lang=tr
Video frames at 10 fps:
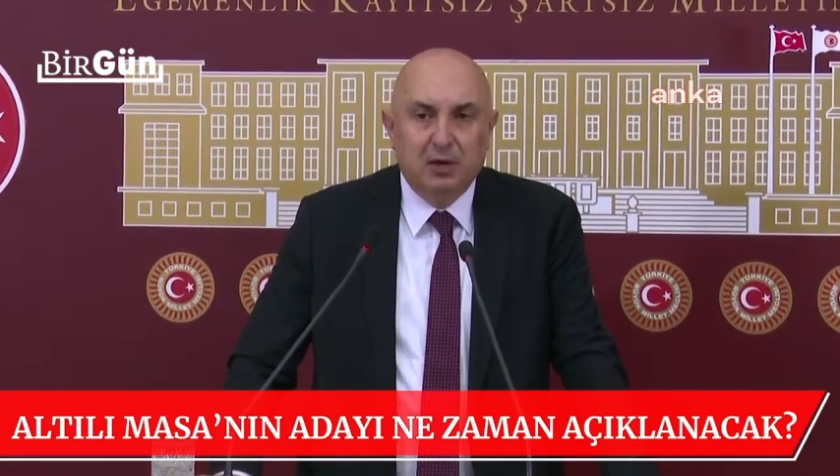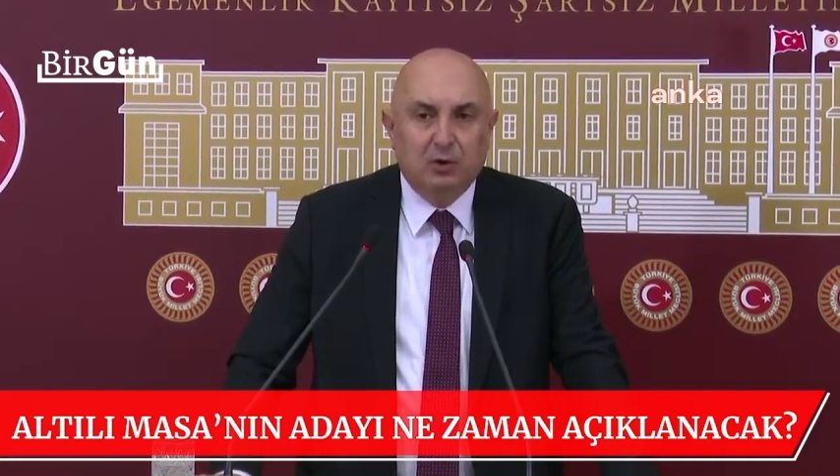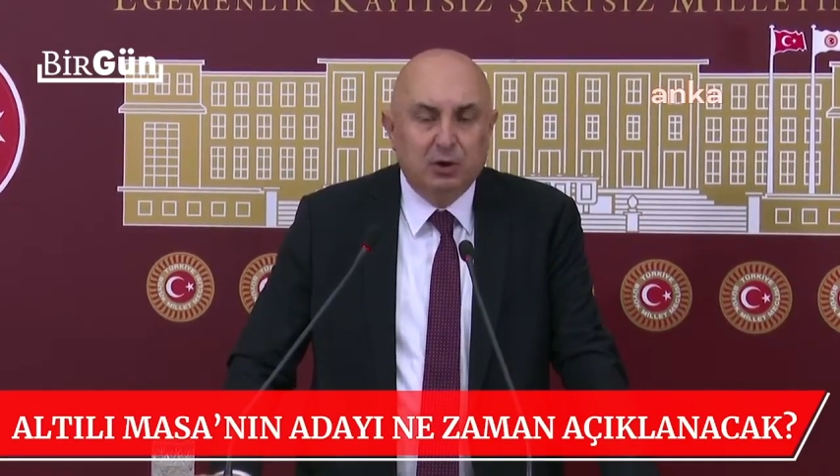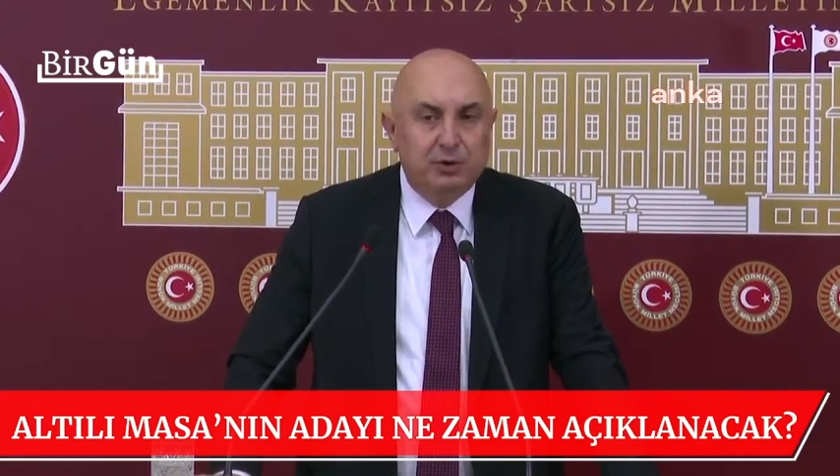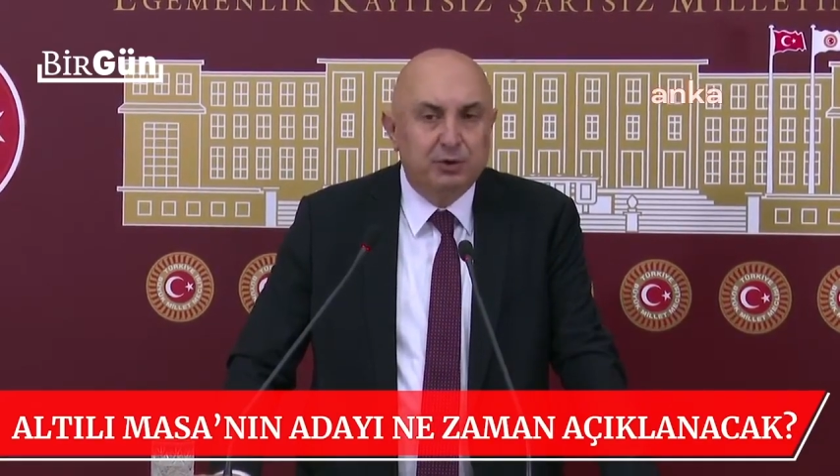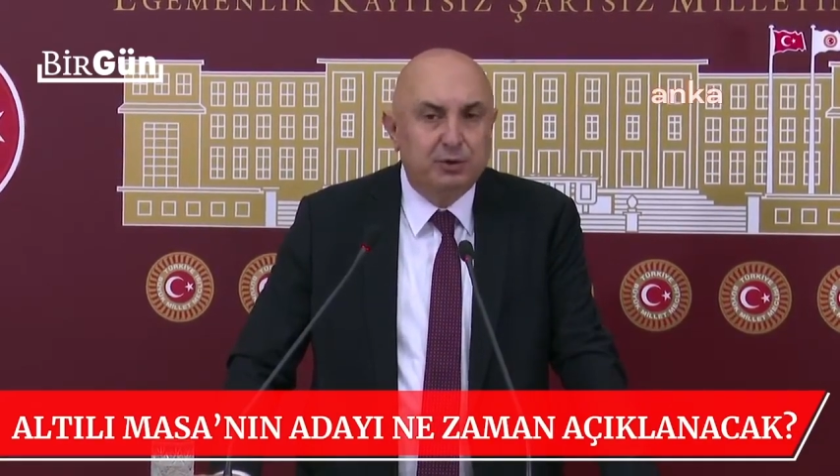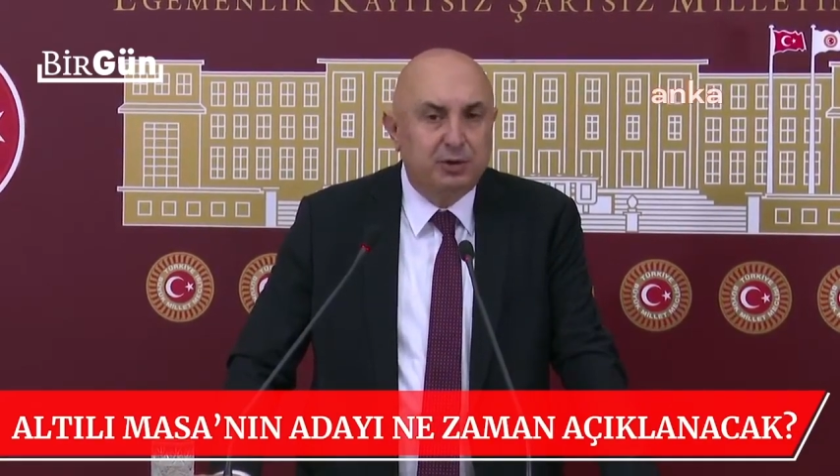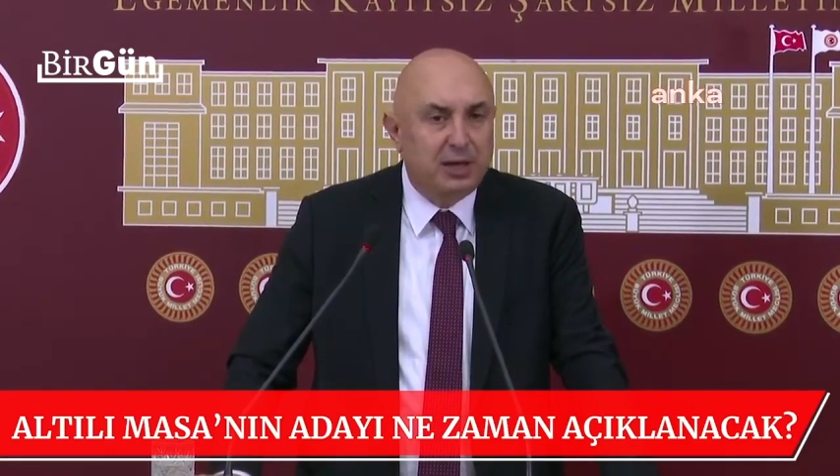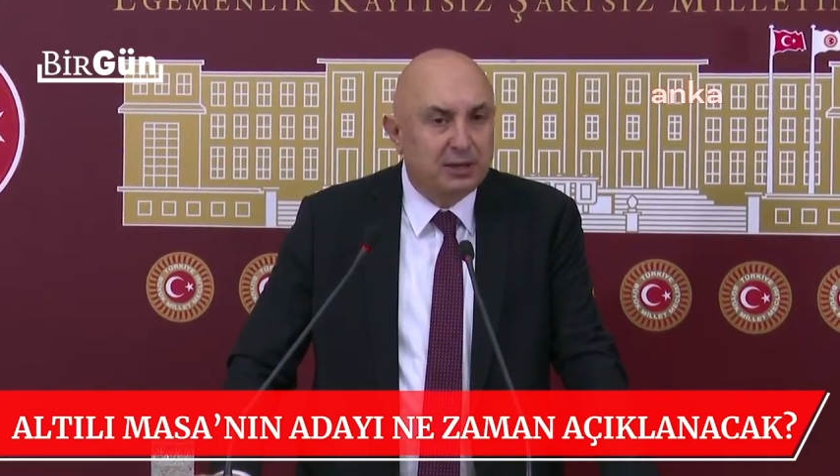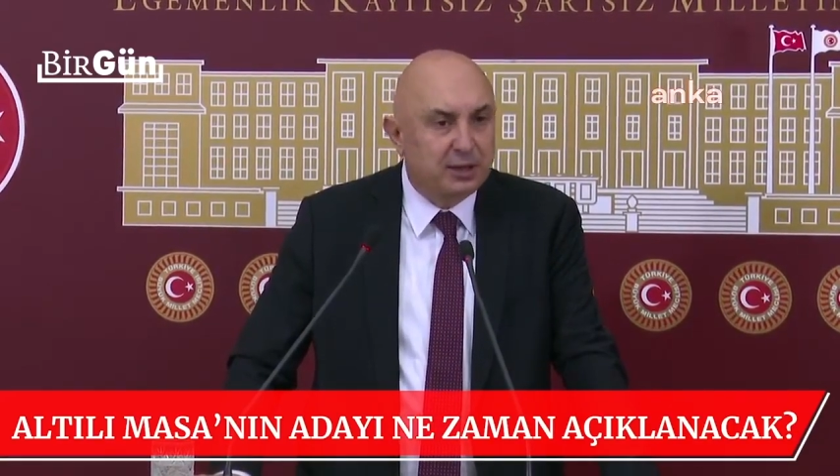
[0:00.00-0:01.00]
o sözünün
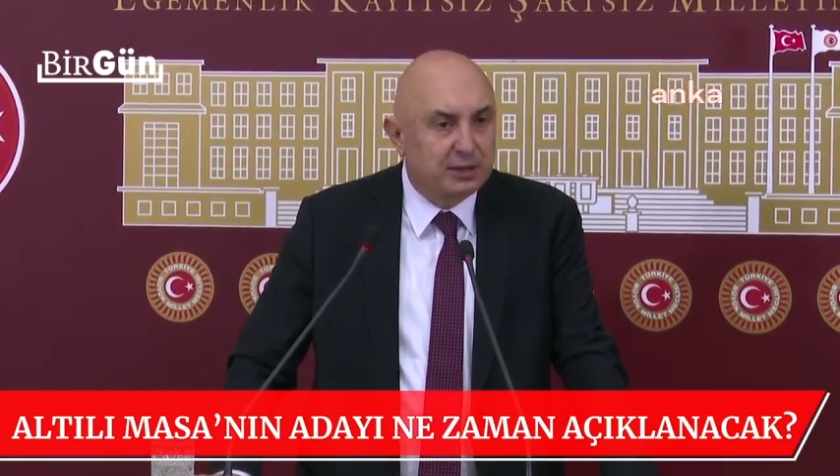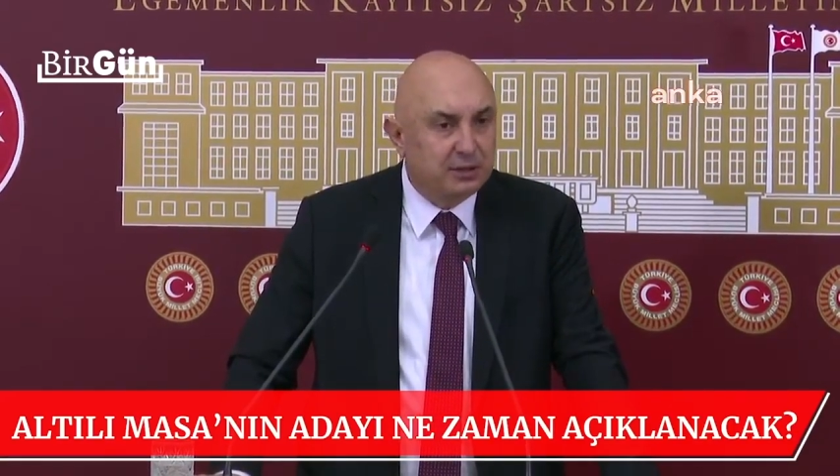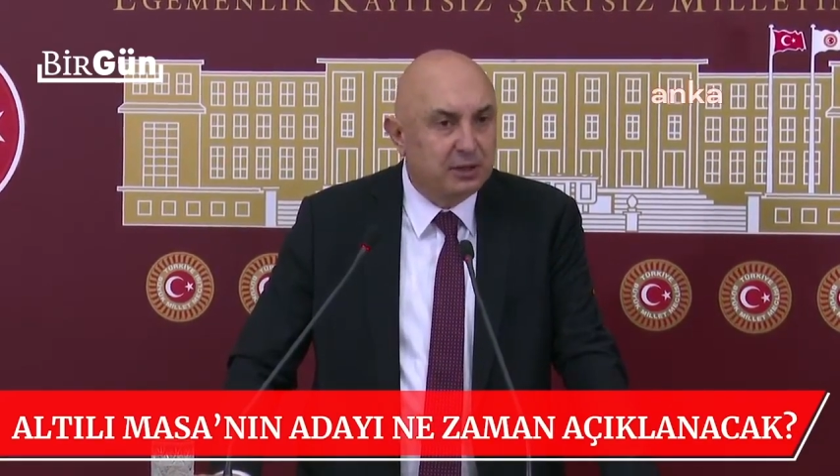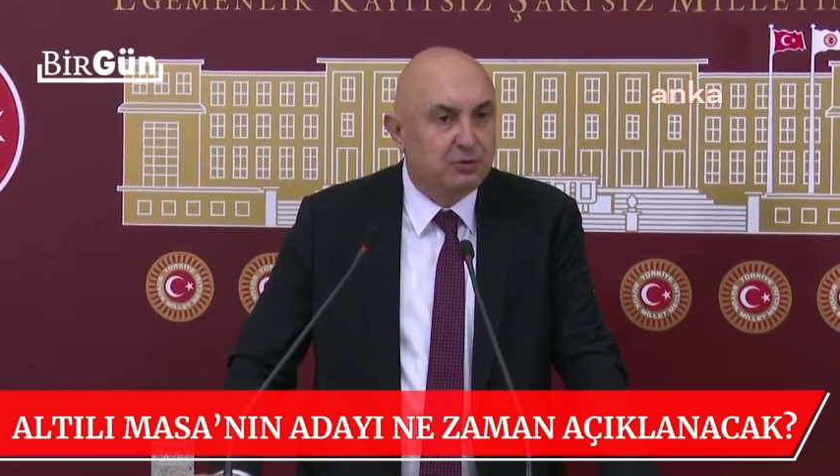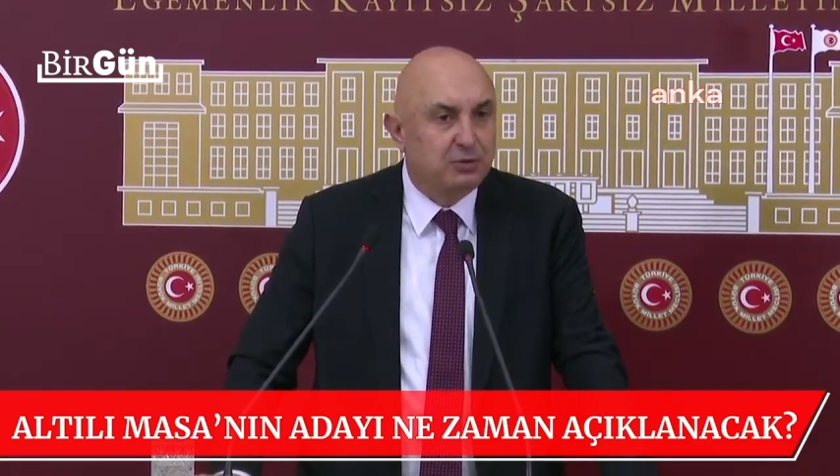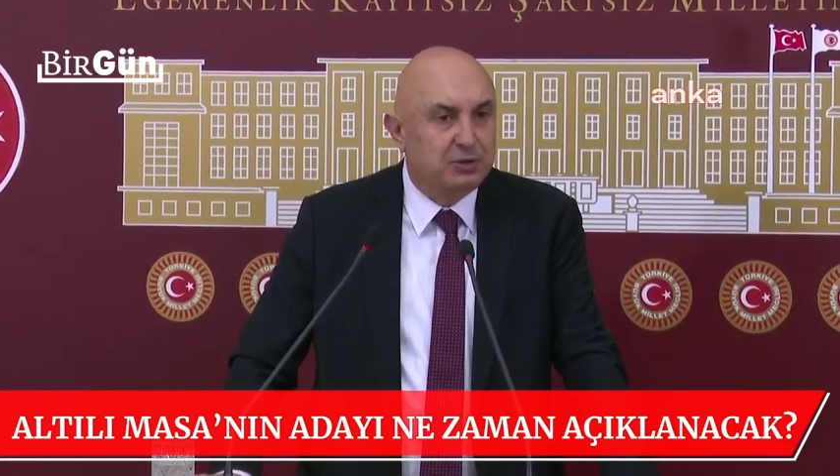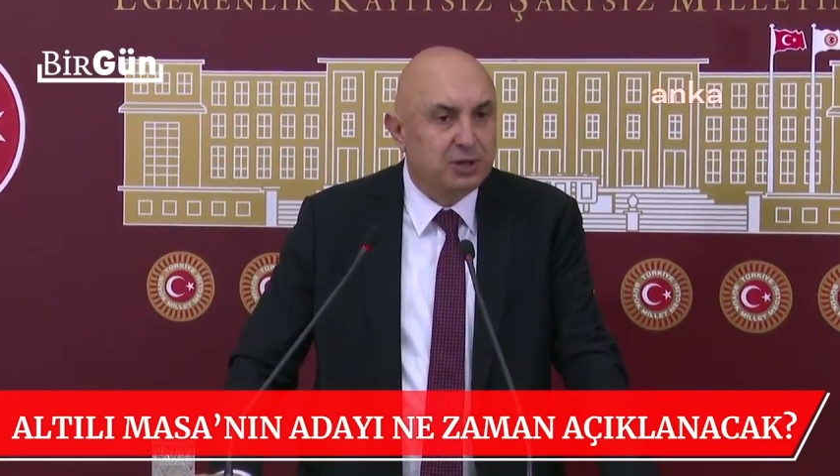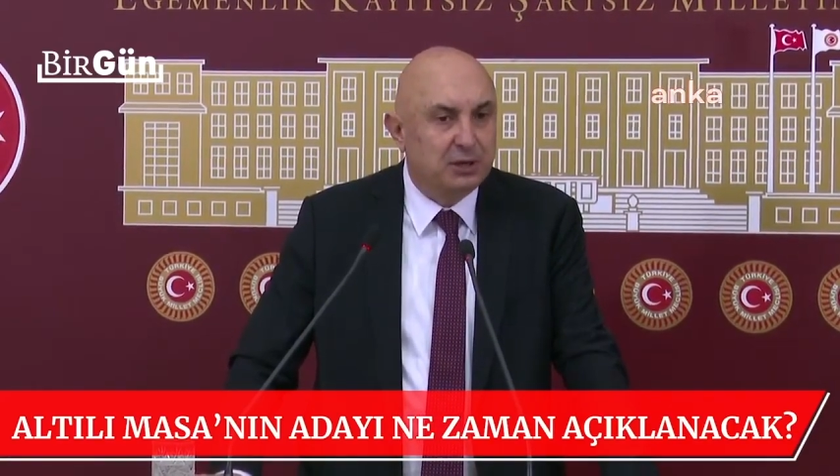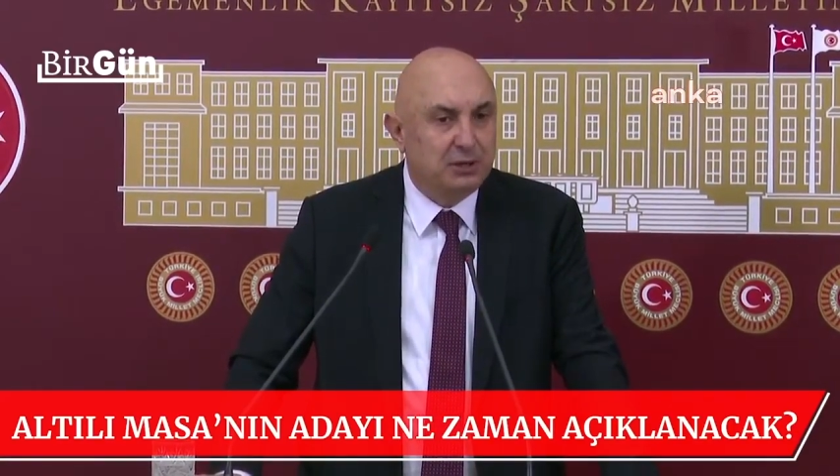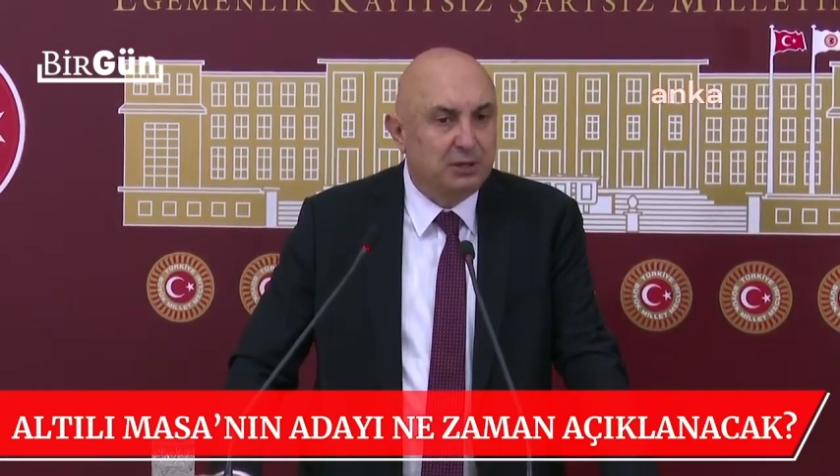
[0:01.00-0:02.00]
arkasında
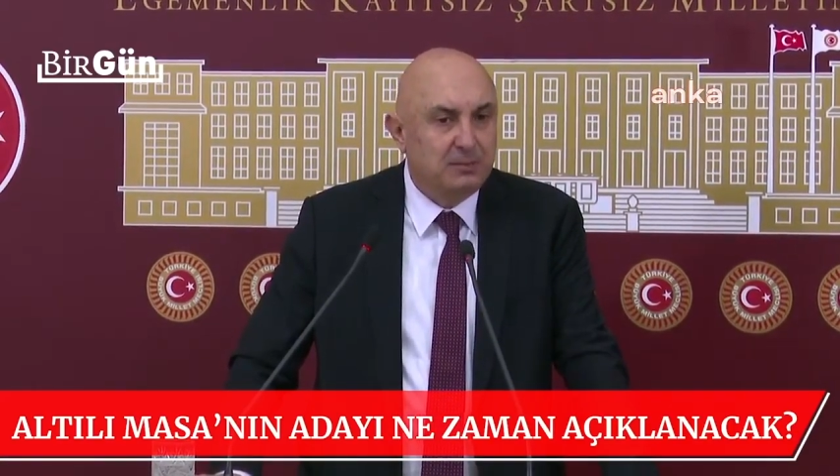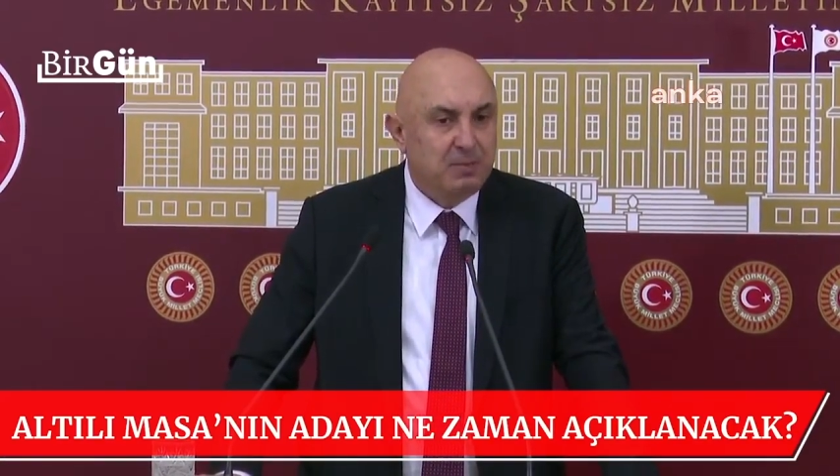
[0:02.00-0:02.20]
duracaktır.